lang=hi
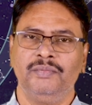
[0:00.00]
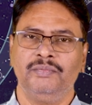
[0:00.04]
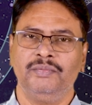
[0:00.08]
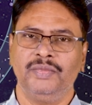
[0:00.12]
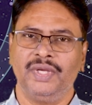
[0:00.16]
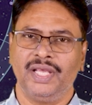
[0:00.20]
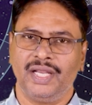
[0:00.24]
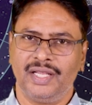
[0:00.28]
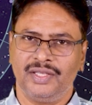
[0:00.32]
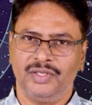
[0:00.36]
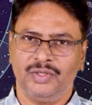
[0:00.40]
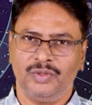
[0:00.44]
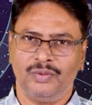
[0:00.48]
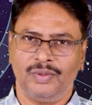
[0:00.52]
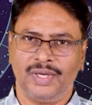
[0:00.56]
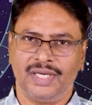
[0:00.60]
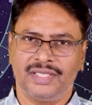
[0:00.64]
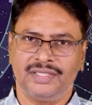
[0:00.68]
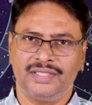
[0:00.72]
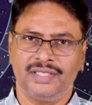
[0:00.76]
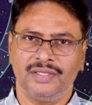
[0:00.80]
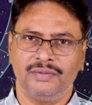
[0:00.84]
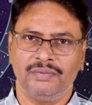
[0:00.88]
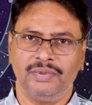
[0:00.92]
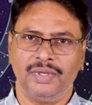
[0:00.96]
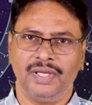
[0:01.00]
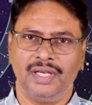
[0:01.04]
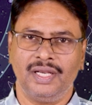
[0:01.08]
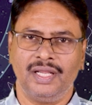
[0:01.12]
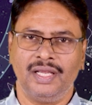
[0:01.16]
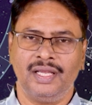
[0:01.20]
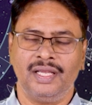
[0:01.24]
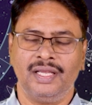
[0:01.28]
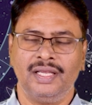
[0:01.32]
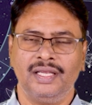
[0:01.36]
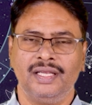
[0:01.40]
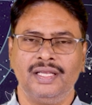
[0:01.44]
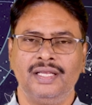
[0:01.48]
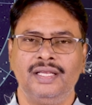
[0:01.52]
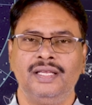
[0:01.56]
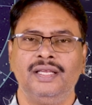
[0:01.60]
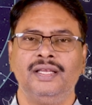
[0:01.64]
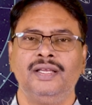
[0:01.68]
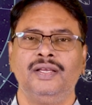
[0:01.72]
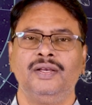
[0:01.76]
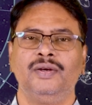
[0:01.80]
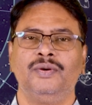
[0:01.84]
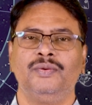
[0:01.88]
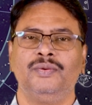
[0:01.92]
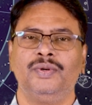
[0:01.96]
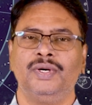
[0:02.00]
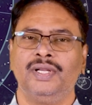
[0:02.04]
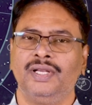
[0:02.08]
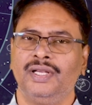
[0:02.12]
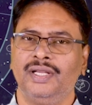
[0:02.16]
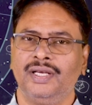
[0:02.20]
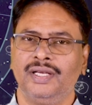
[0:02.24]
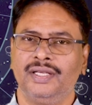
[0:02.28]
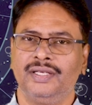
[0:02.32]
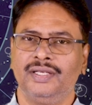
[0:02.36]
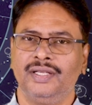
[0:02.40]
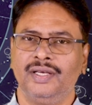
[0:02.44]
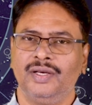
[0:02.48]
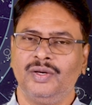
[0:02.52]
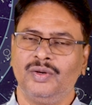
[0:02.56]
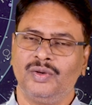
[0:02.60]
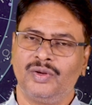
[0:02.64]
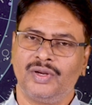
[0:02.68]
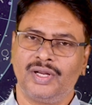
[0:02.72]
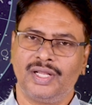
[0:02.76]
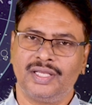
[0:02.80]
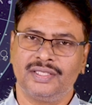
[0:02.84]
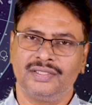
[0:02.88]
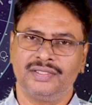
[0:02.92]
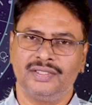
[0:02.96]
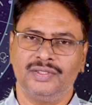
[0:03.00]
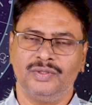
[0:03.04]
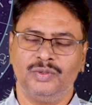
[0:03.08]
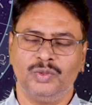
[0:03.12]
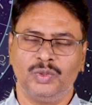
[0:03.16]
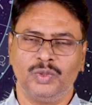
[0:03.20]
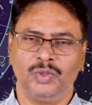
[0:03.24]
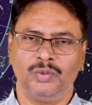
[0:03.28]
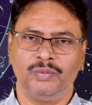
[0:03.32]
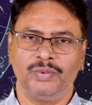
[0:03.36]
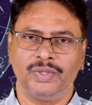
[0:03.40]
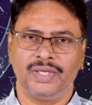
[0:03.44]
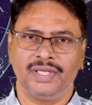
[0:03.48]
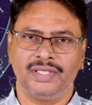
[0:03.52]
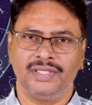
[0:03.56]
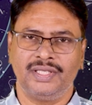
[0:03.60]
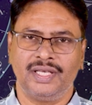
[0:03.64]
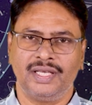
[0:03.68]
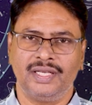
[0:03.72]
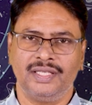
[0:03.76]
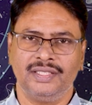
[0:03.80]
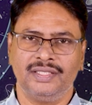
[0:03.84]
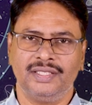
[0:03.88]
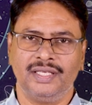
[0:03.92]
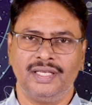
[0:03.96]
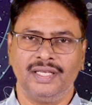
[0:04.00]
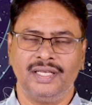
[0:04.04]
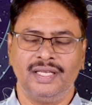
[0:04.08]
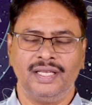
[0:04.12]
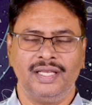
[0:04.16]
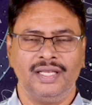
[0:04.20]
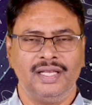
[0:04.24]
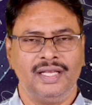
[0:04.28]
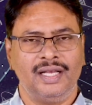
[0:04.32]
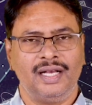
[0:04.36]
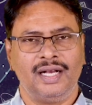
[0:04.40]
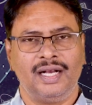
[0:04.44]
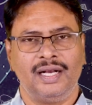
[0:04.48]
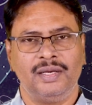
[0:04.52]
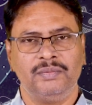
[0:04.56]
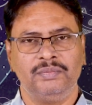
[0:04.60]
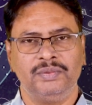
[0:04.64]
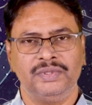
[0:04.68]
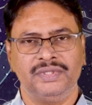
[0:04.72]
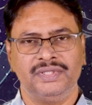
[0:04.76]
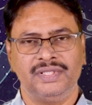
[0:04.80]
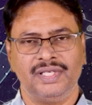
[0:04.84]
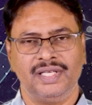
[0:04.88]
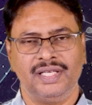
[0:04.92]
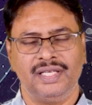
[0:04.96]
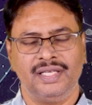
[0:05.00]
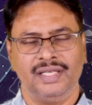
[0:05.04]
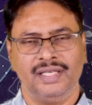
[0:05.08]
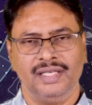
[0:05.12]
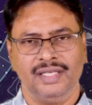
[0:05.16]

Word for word: मेरा जो वार्षिक फल है वह लग्न और राशि दोनों पर आधारित है आप इसे